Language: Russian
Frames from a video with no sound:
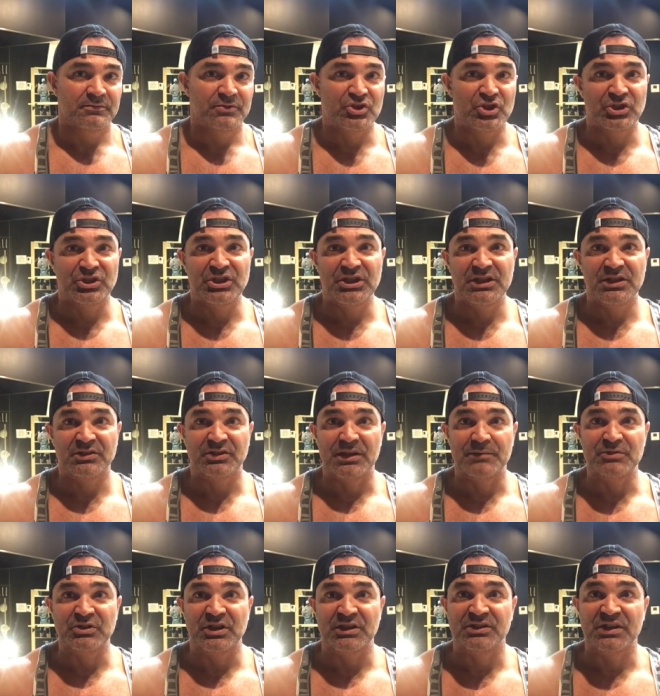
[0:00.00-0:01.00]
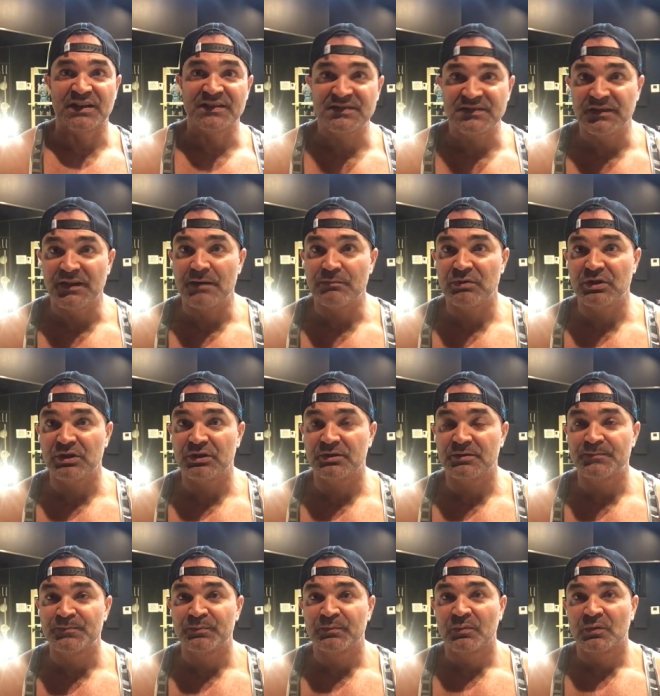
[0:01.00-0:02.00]
4, там иногда 7 их,
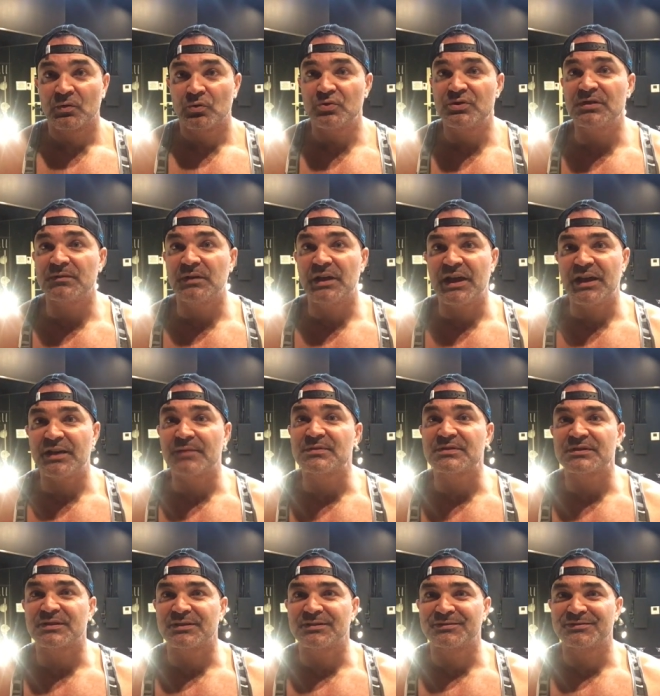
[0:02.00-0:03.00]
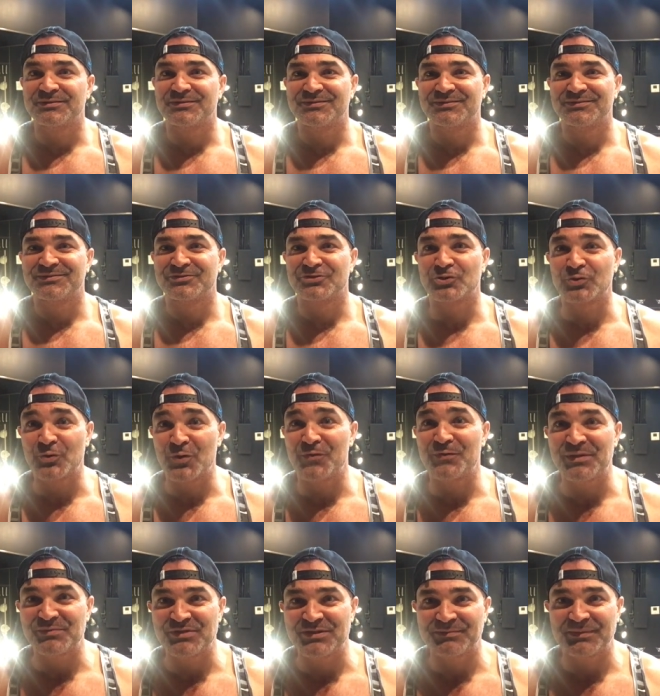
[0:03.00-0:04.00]
удивляемся, что
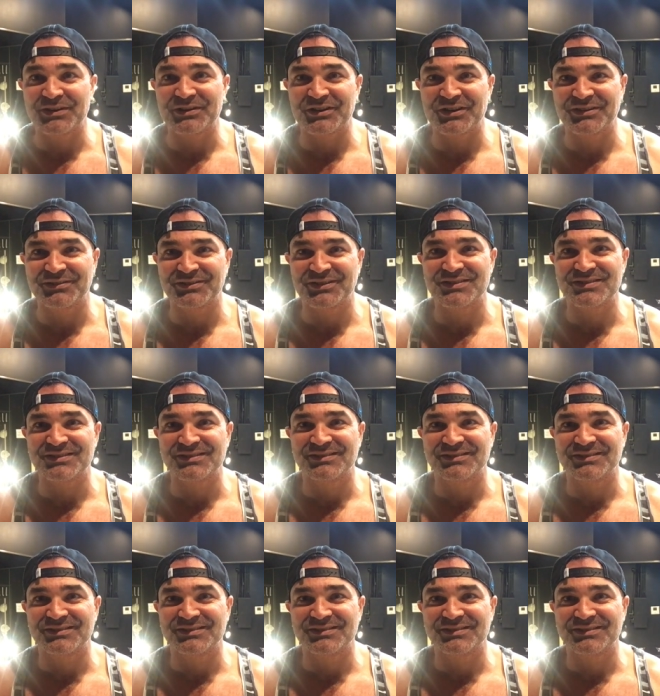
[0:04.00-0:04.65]
вам не понравилось.